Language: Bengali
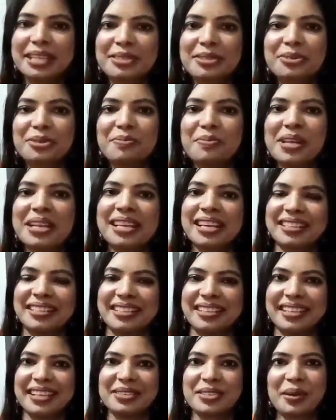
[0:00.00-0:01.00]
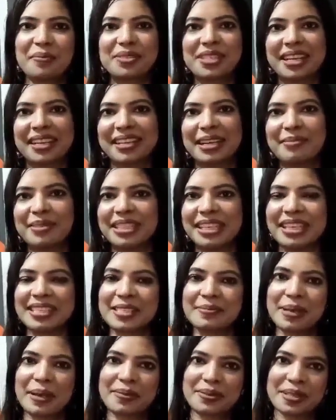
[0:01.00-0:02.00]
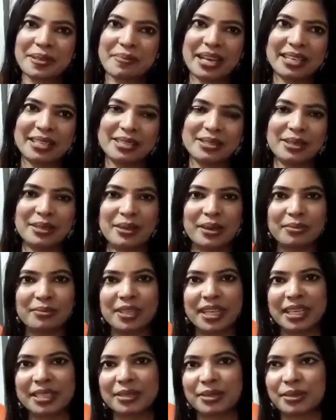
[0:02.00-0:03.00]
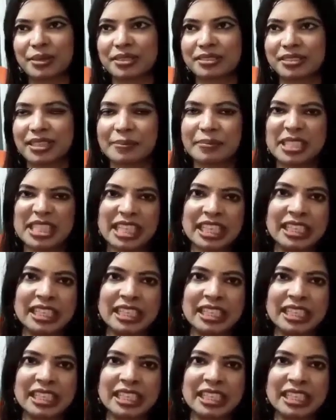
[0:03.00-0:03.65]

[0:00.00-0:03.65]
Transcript: এটা শুধু মিডিয়া কেন সব জায়গায় আমি দেখেছি ব্যবসা বাণিজ্য কর্মক্ষেত্র আপনি